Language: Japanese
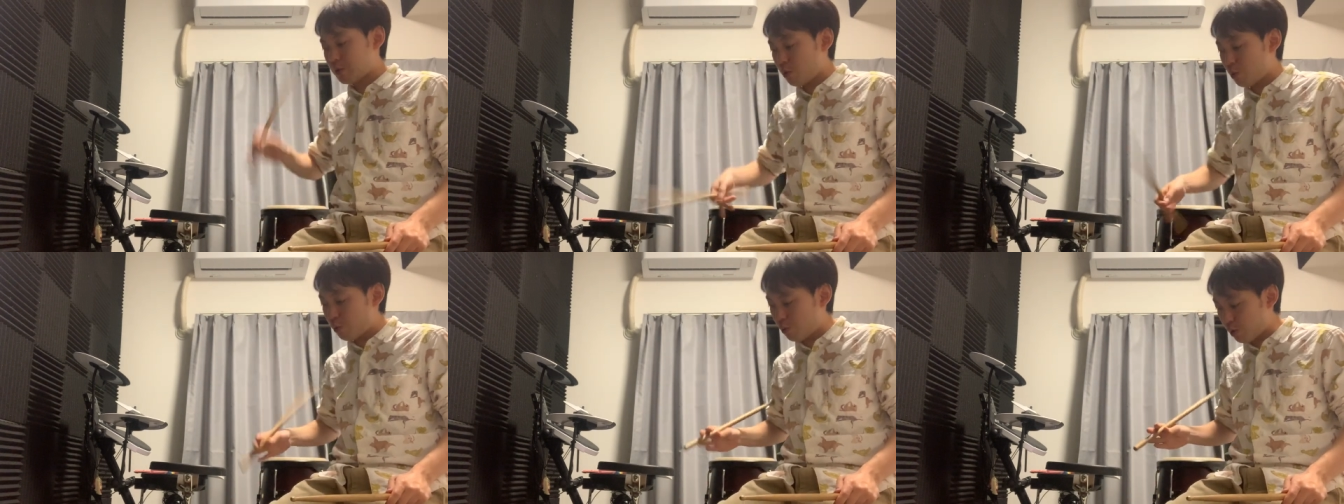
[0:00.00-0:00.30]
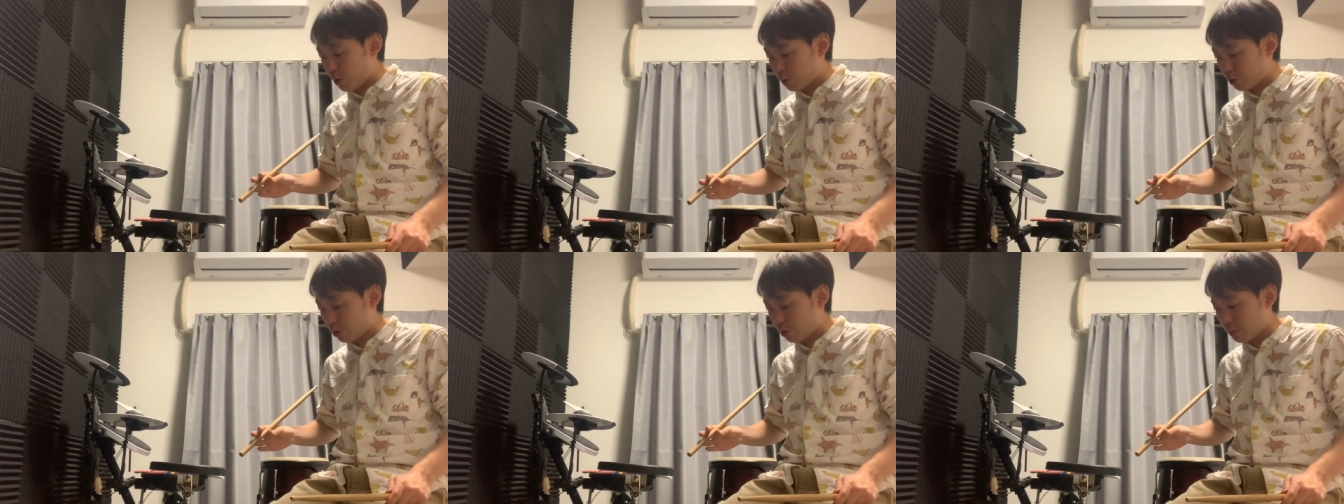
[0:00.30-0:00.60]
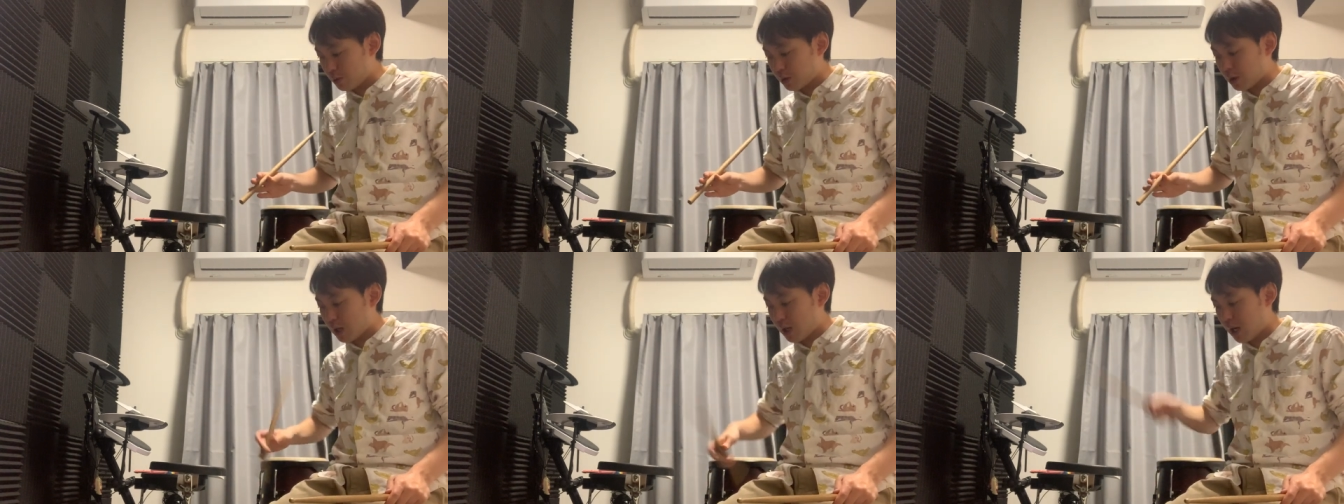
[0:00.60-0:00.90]
ここへ止
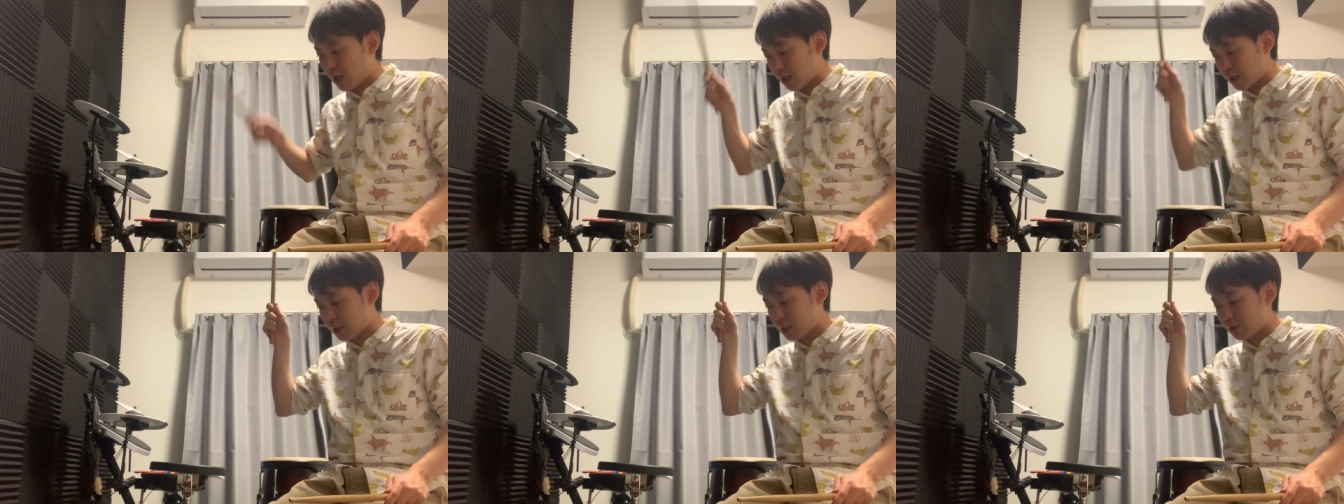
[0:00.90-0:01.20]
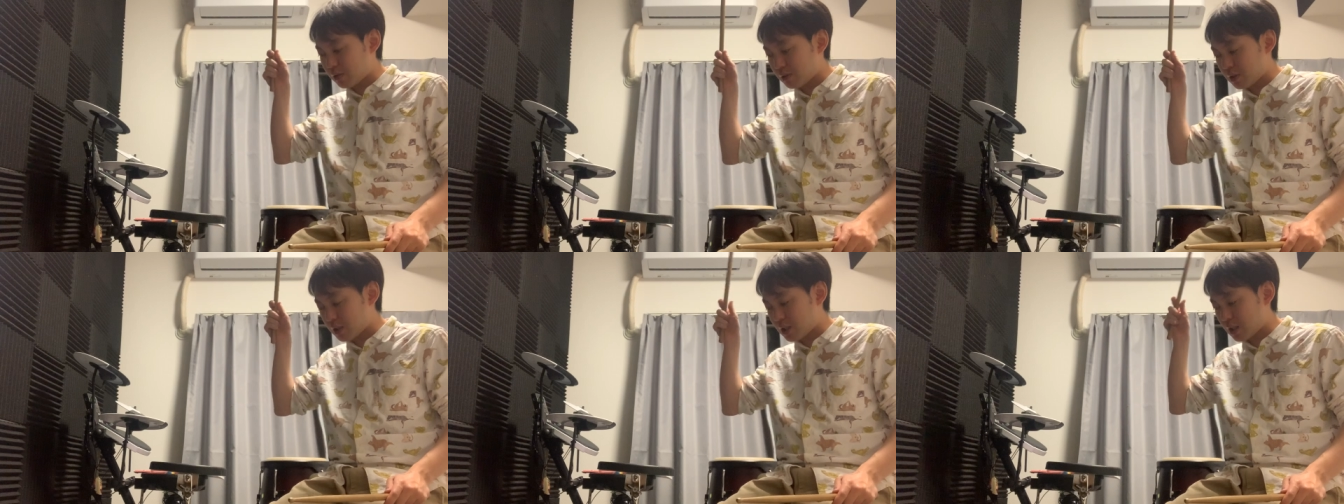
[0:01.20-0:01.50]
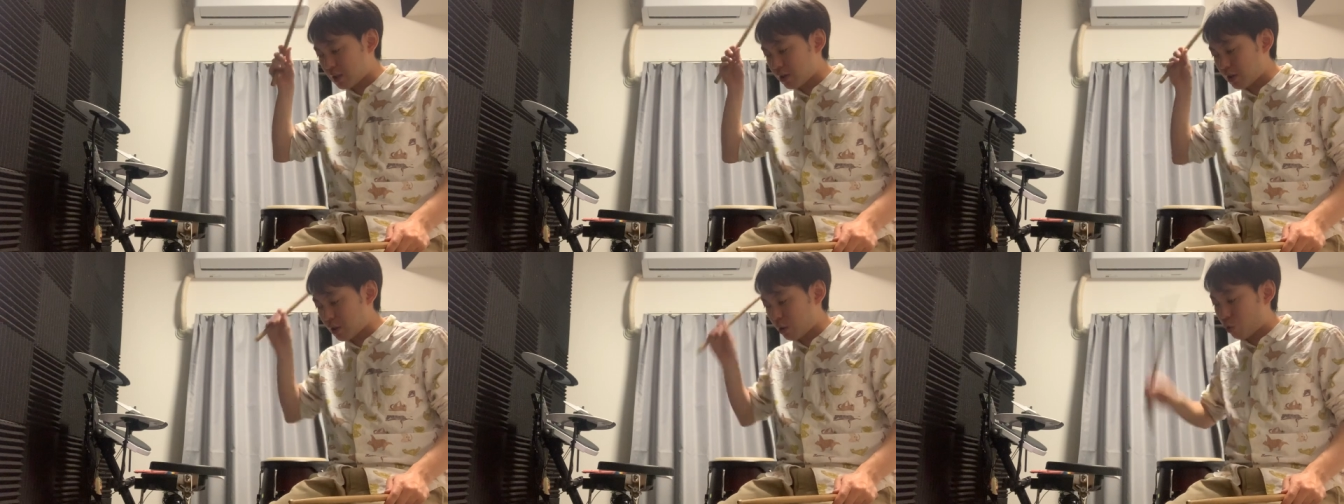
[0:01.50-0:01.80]
めてあげてくださ
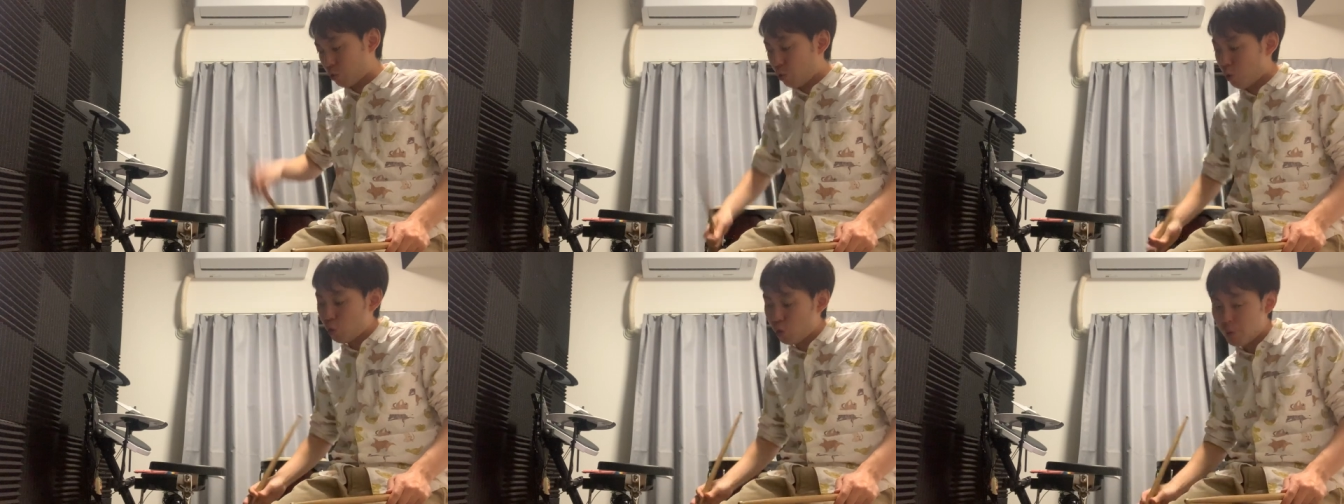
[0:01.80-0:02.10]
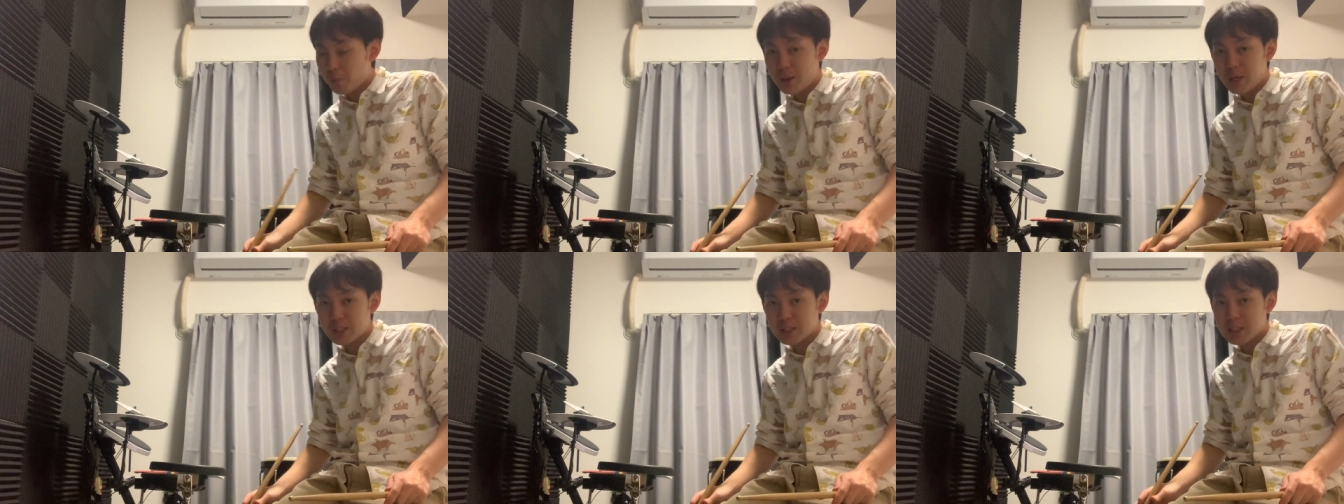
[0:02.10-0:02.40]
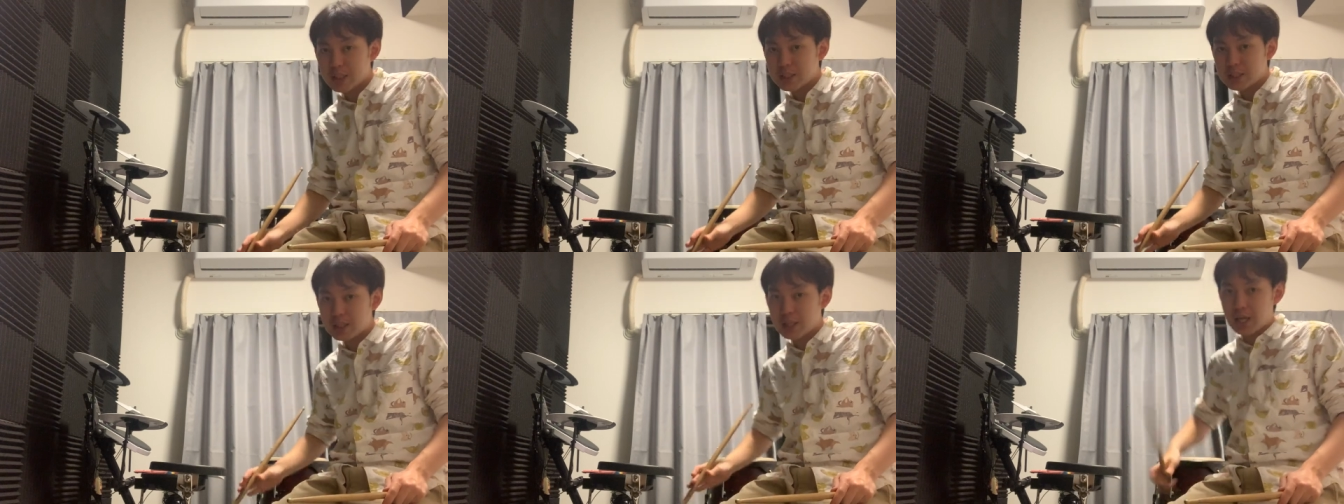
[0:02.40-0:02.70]
いなので、ここまで
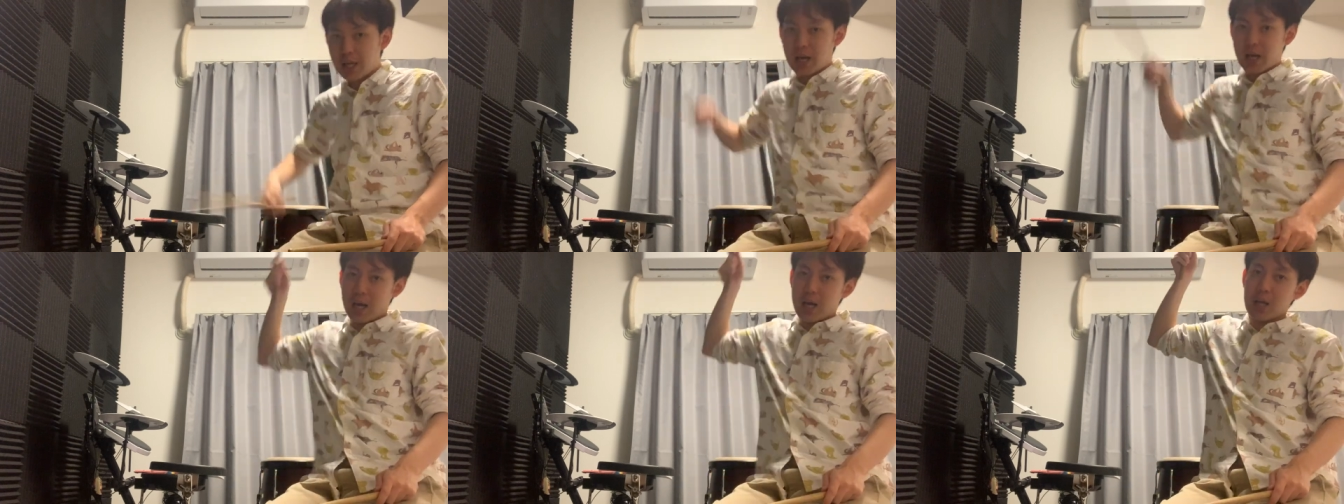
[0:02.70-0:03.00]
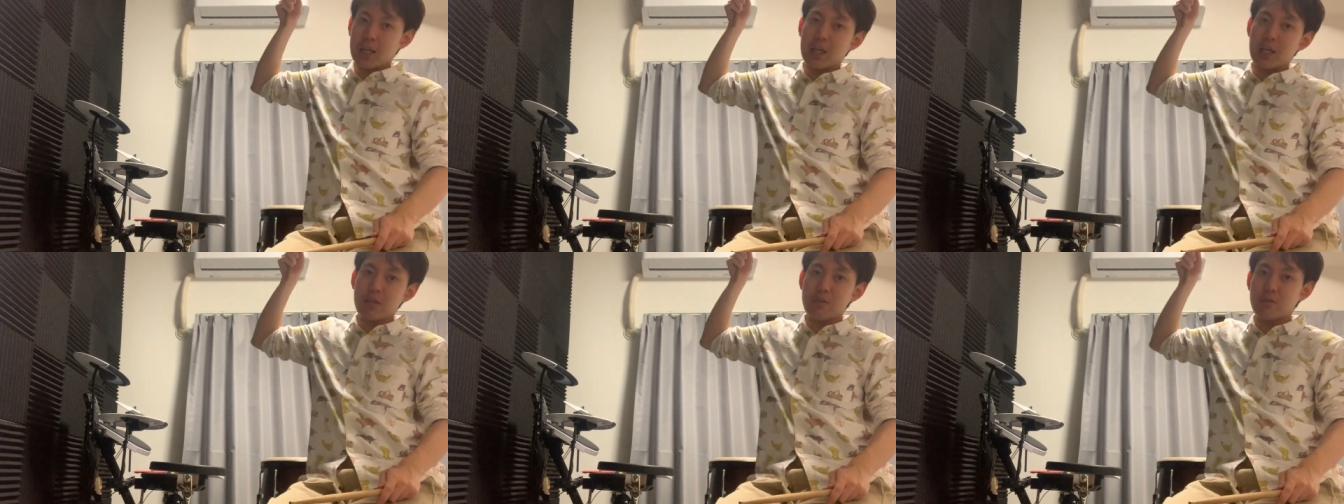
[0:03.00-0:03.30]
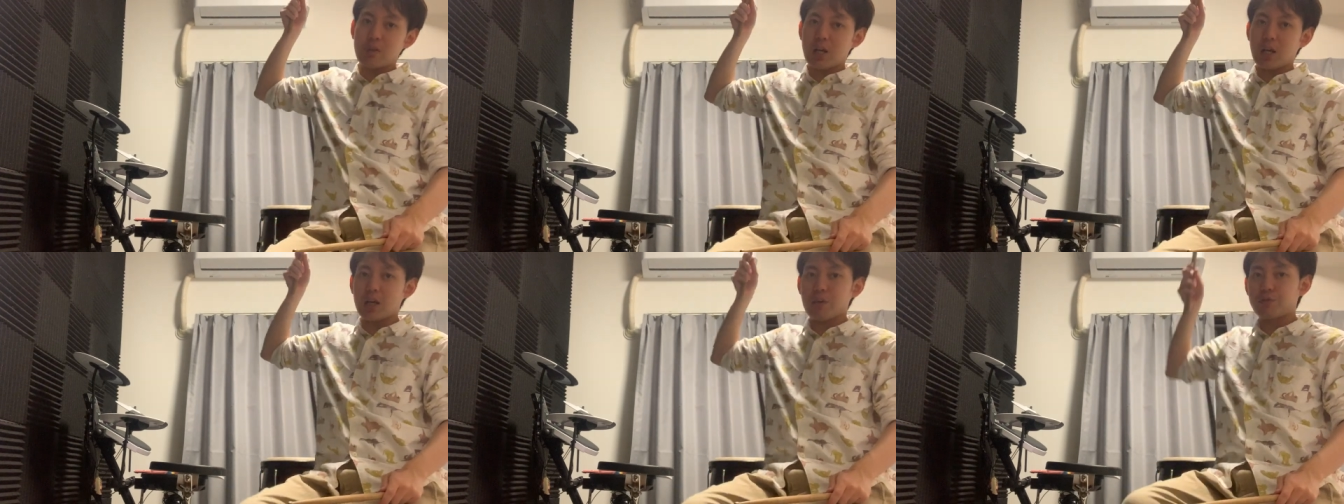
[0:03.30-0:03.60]
行ってあげる
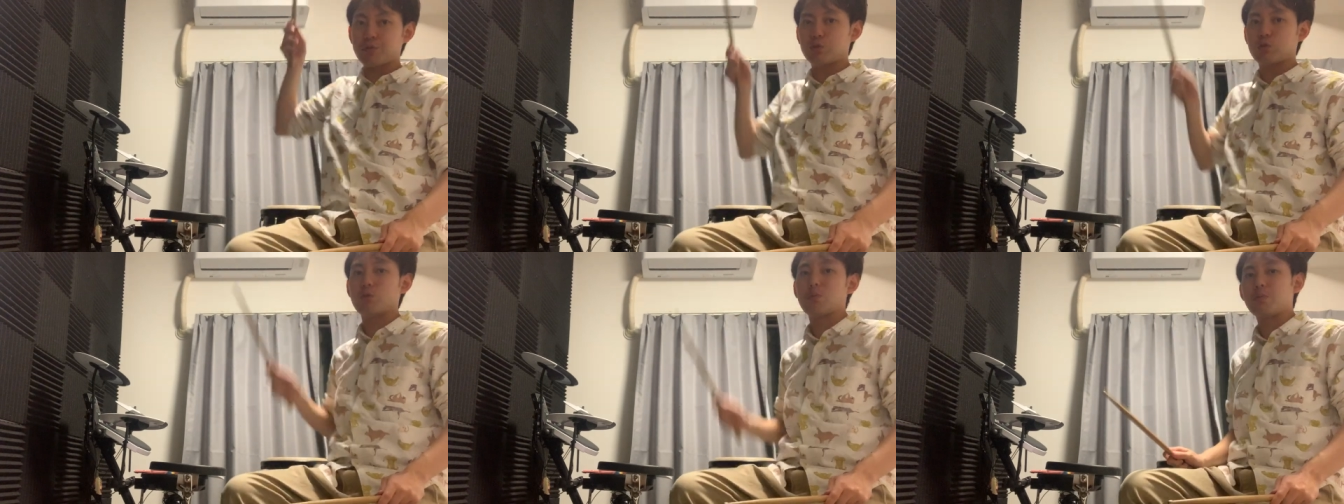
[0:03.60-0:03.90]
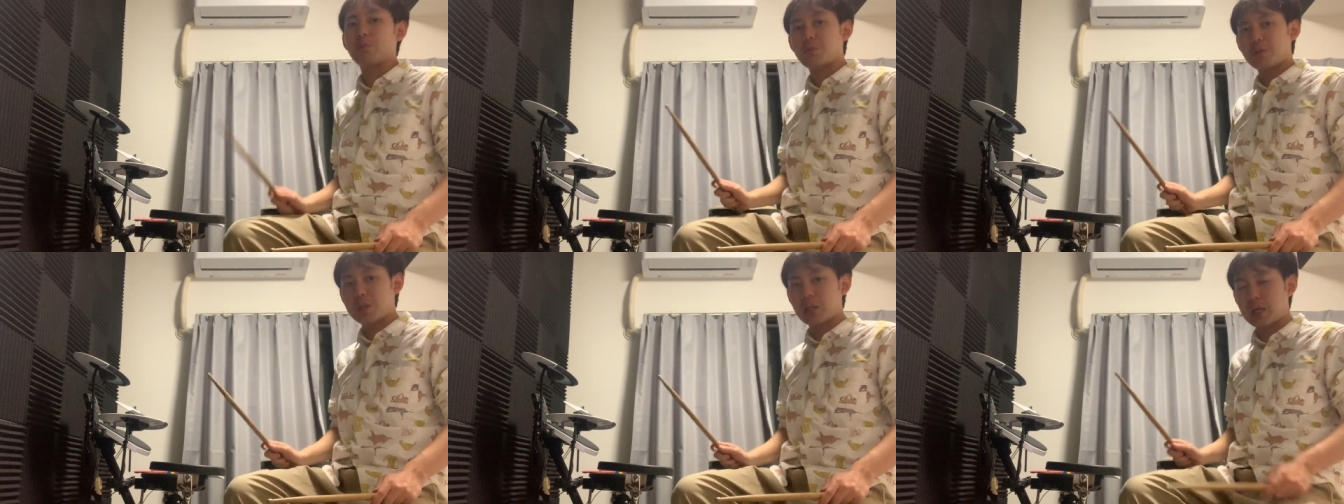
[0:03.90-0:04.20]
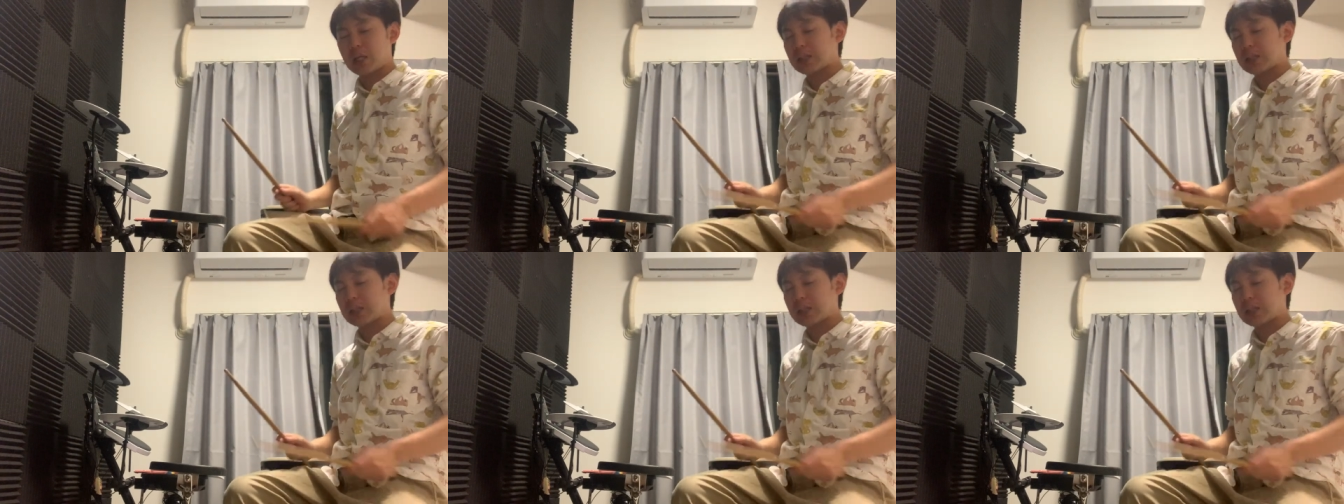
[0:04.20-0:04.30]
から太ももに